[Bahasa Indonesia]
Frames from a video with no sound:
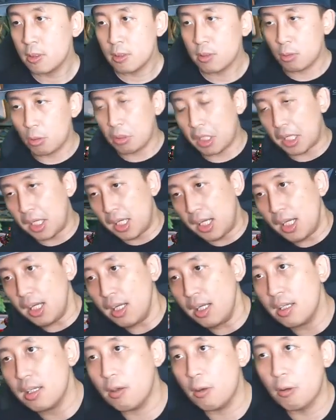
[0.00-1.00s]
oke
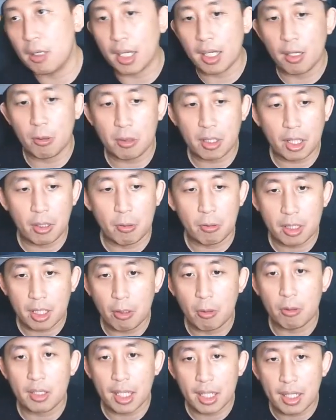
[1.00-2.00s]
okay. oke okay, oke okay,
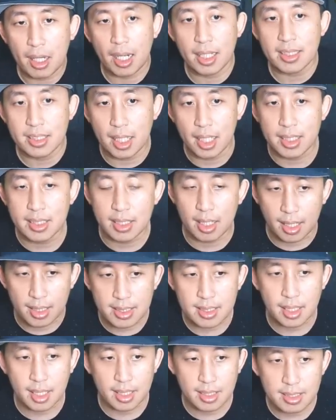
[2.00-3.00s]
oke oke nice nice
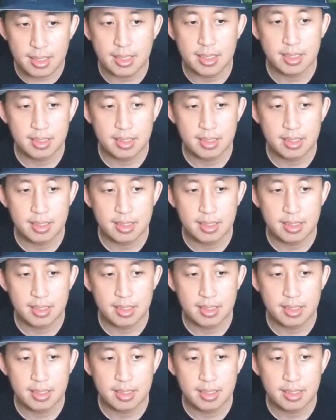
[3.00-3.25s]
nice nice